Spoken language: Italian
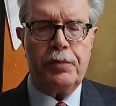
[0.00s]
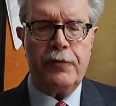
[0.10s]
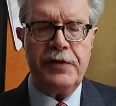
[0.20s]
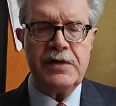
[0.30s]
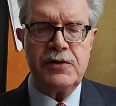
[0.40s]

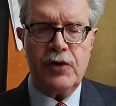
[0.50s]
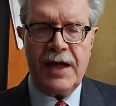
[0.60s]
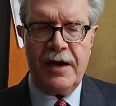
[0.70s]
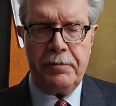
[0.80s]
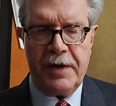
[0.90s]

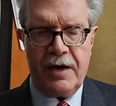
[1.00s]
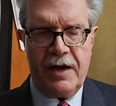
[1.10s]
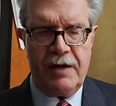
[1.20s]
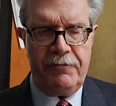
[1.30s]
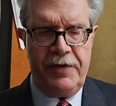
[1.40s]
Professionale per
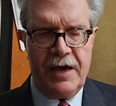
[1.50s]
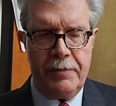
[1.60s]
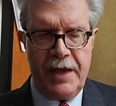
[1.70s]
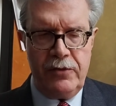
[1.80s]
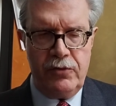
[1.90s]

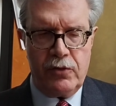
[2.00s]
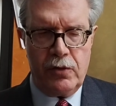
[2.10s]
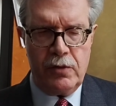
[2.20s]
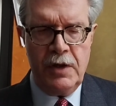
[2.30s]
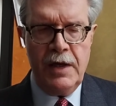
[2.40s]

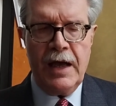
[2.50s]
l'Avviamento